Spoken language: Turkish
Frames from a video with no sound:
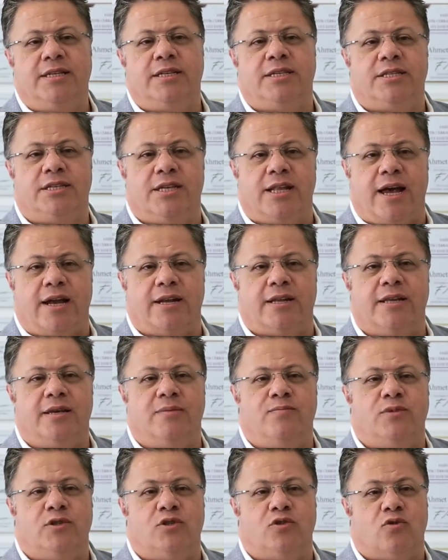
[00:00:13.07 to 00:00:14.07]

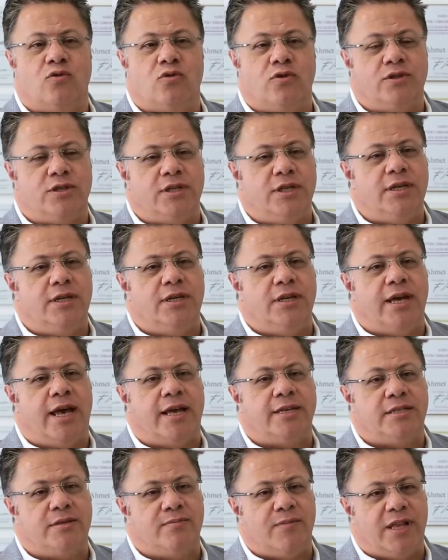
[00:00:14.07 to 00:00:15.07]
kişilerde psikolojik
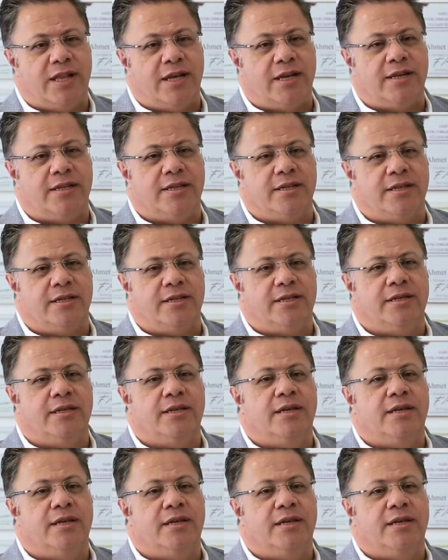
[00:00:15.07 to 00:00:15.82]
yansımalarıdır.